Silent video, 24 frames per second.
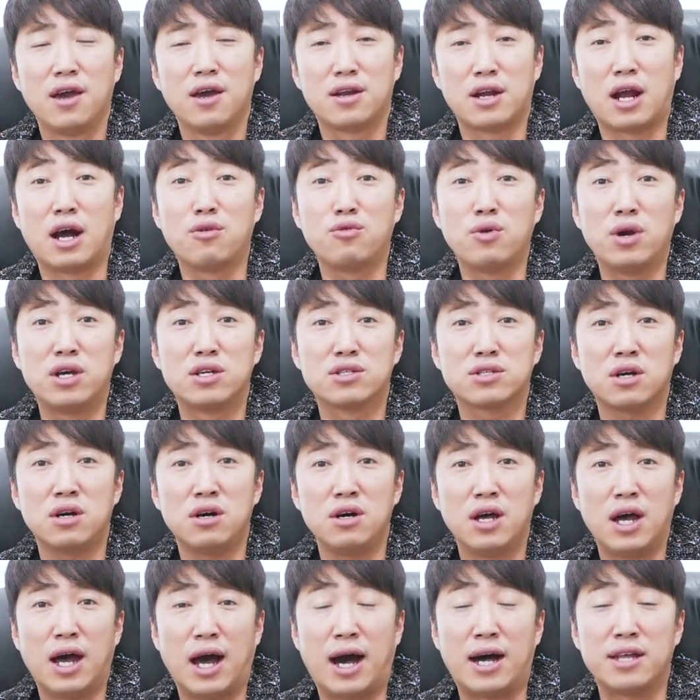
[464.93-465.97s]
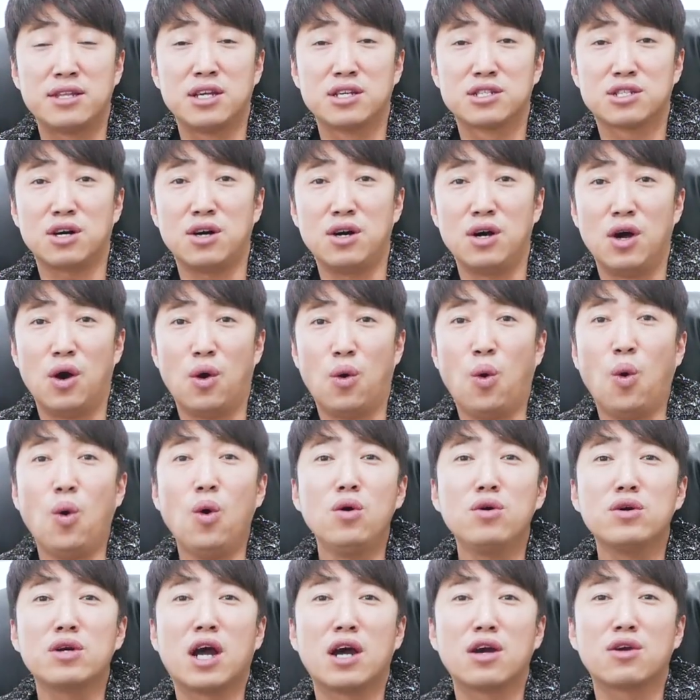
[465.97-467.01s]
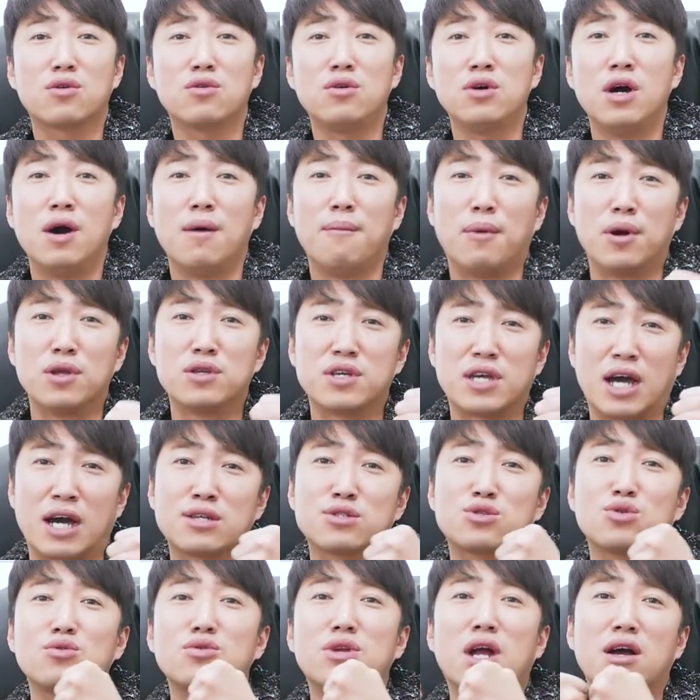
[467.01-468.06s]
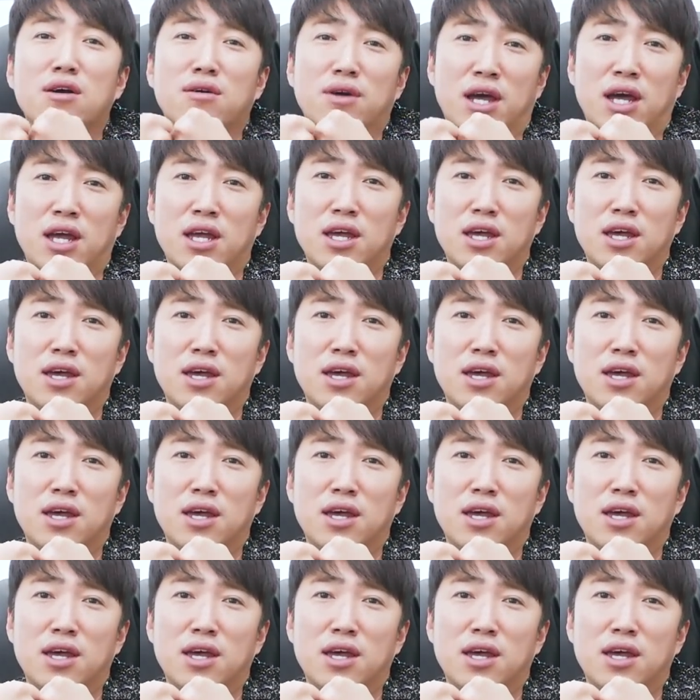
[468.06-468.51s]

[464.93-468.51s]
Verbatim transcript: 라고 해서 안에서 호응을 하기로 먼저 약속을 한 거야.